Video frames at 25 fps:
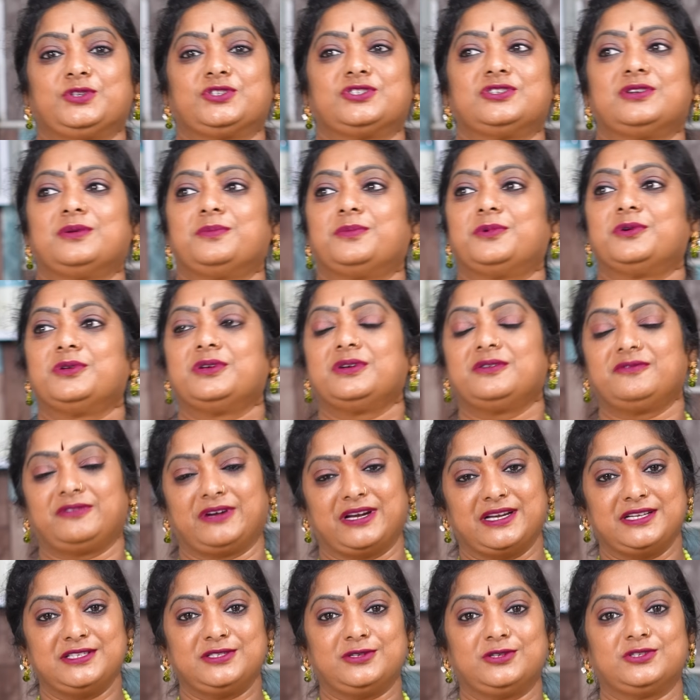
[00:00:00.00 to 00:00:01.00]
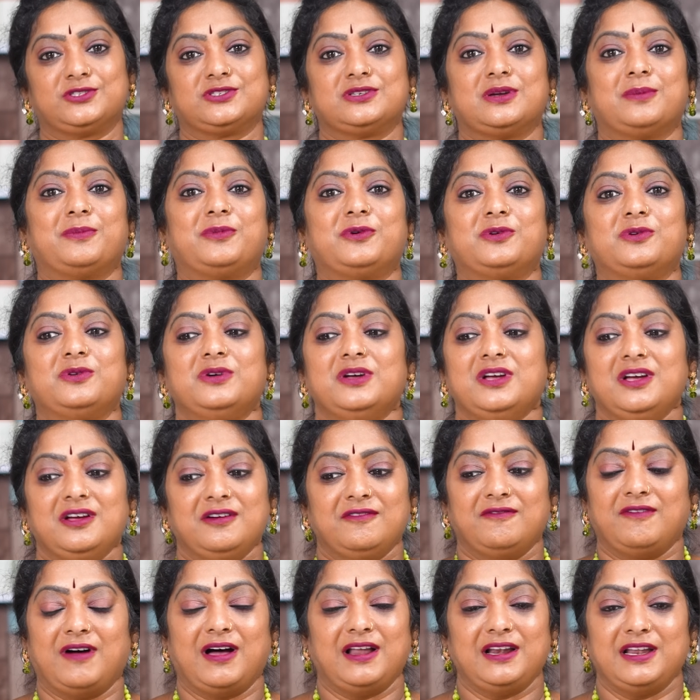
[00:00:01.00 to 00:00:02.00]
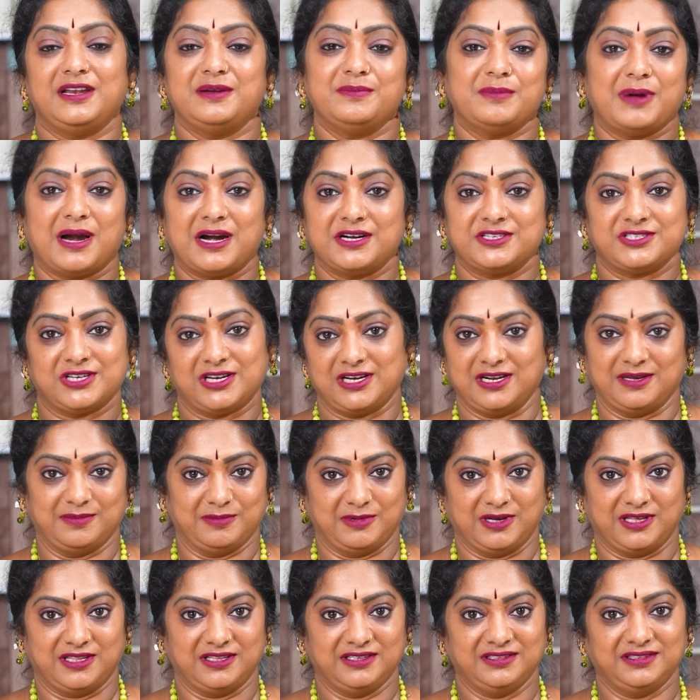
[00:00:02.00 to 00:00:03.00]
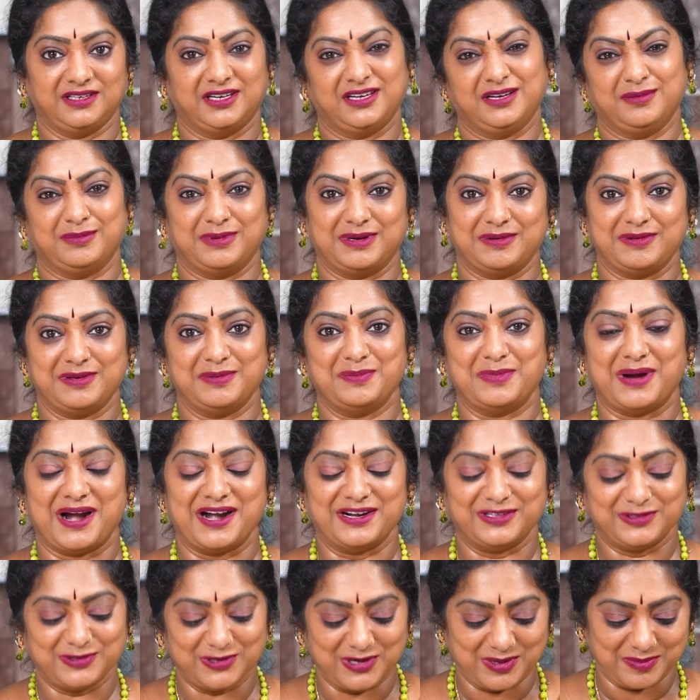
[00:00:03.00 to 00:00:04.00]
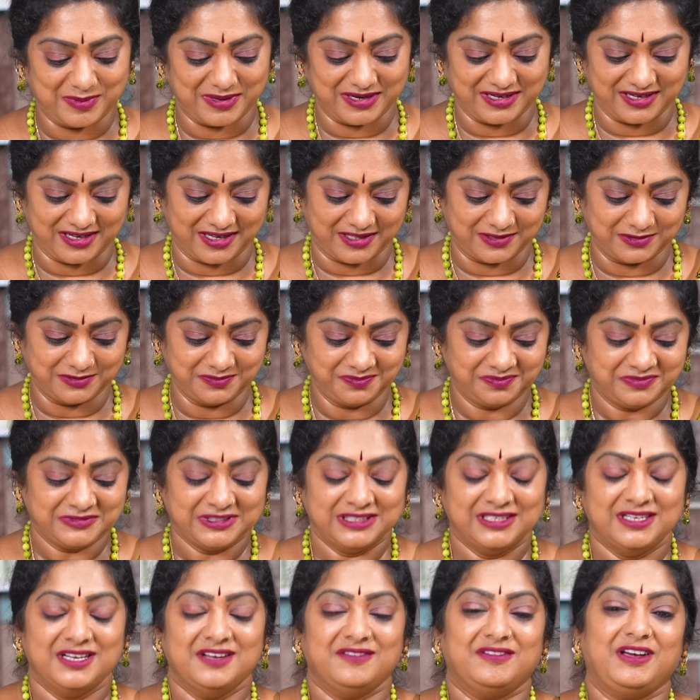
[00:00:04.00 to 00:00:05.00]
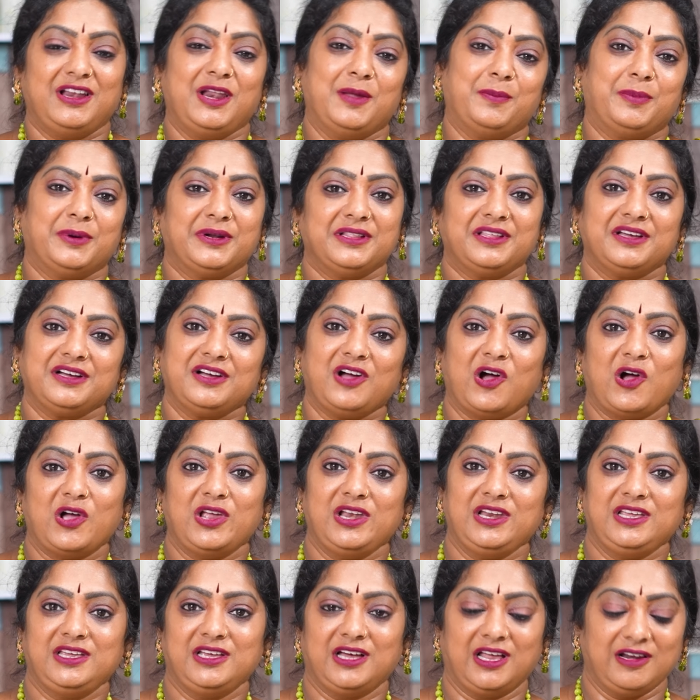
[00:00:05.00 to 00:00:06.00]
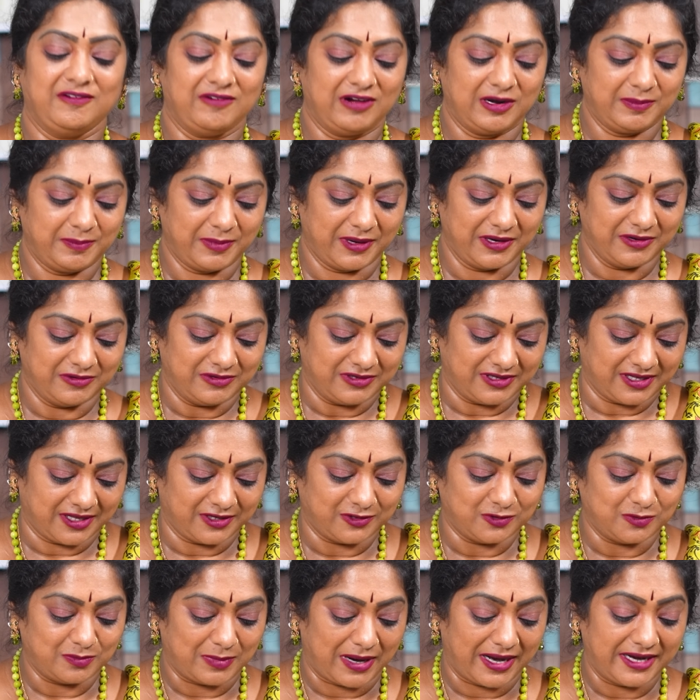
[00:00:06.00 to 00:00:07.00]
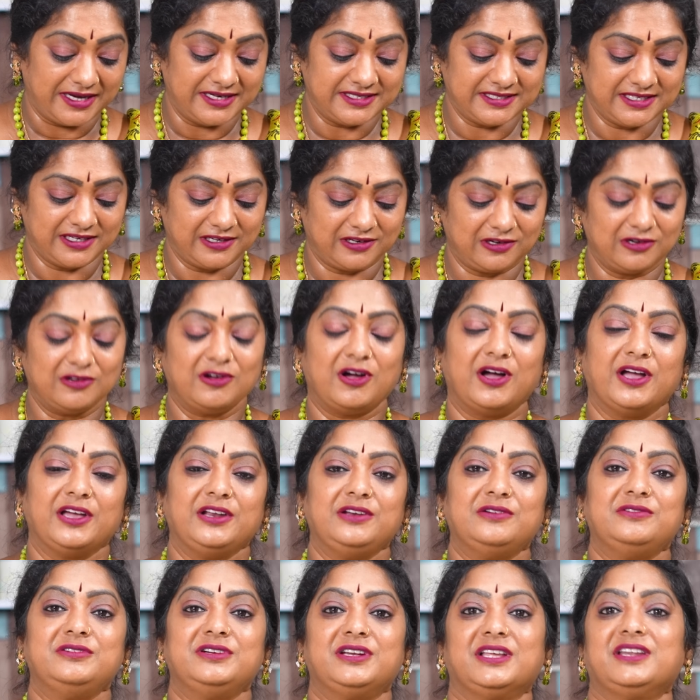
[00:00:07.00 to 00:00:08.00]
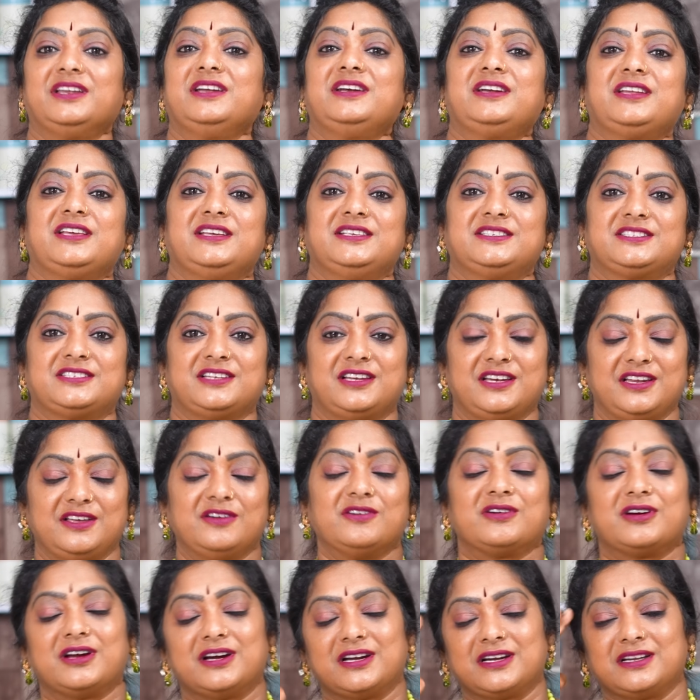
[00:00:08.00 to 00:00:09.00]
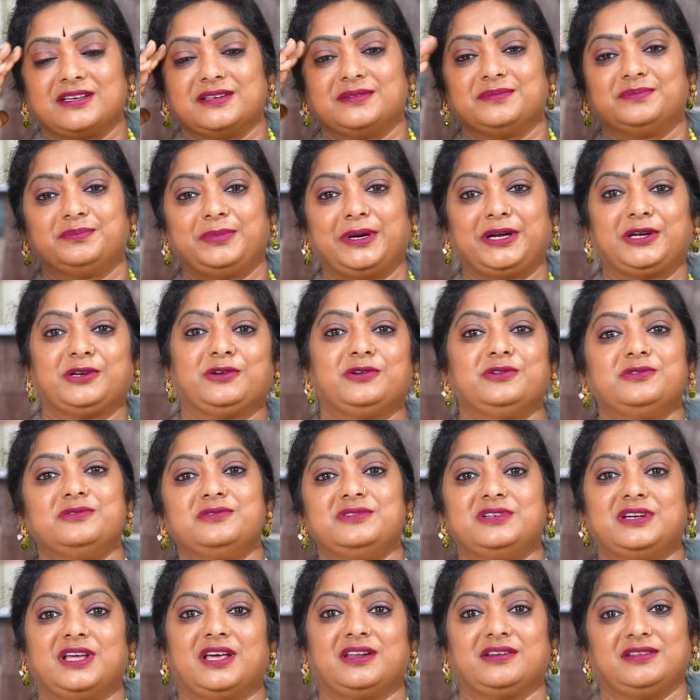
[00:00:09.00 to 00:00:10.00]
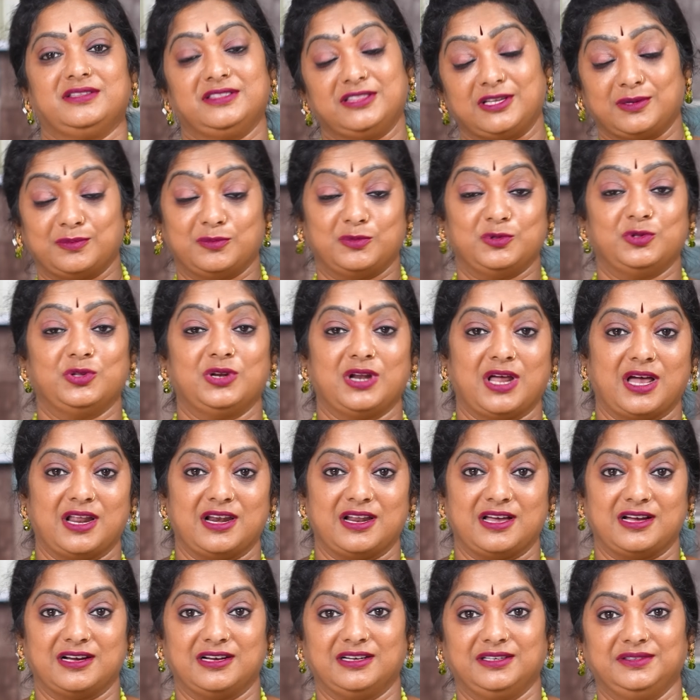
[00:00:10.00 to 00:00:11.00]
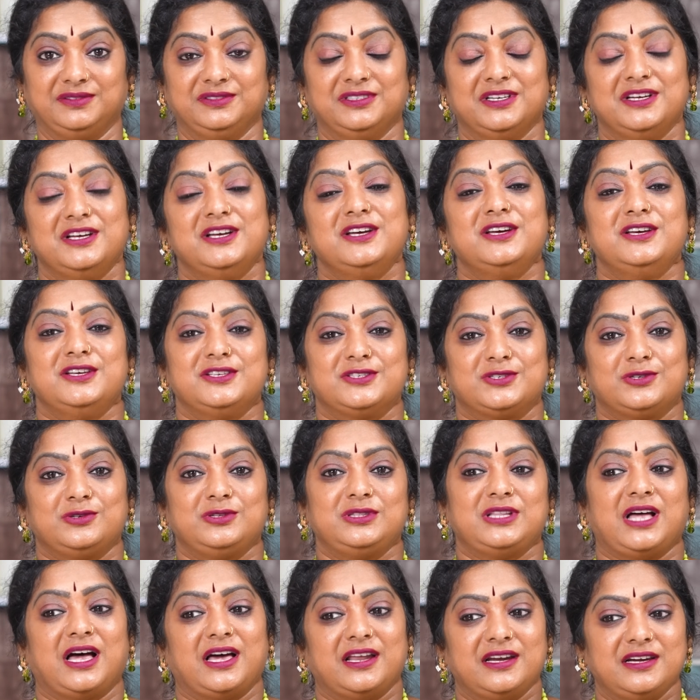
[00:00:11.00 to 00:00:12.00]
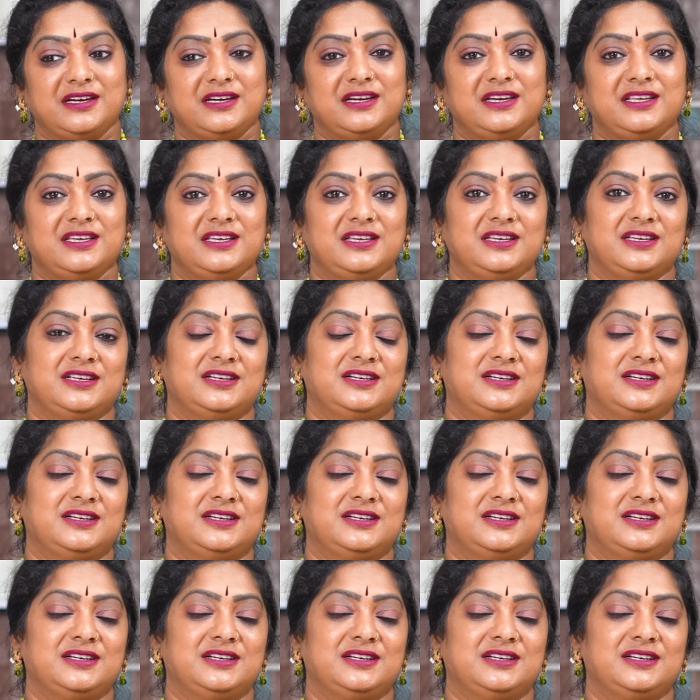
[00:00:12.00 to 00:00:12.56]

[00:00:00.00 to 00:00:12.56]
వచ్చినప్పుడు ఫ్రెండ్స్ వచ్చినప్పుడు వాళ్ళని మార్చలేం కదా అంటే మనం ఏం మారుతున్నామని కాదు వాళ్ళు అప్పటిదాకా ఆయిల్కి అలవాటు పడి ఉంటారు మైండ్ సెట్లో ఆయిల్ ఉంటేనే టేస్ట్ అనే ఒకటి పెట్టుకొని ఉంటారు ఇంతకుముందు నాలాగా సో దాన్ని